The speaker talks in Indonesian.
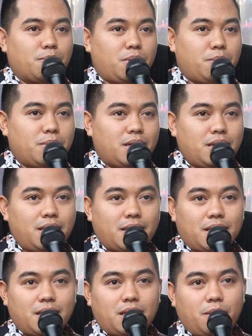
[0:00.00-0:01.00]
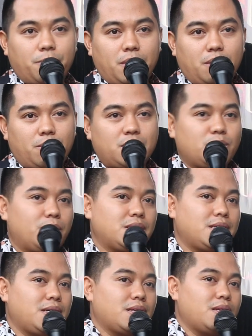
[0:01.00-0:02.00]
memiliki kelebihan
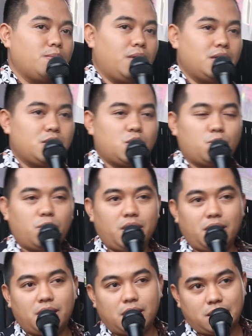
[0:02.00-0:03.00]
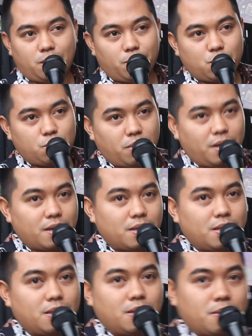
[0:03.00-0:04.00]
masing-masing terima kasih semuanya dan sampai jumpa
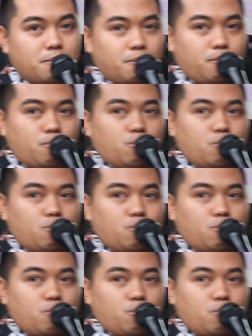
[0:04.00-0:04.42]
lagi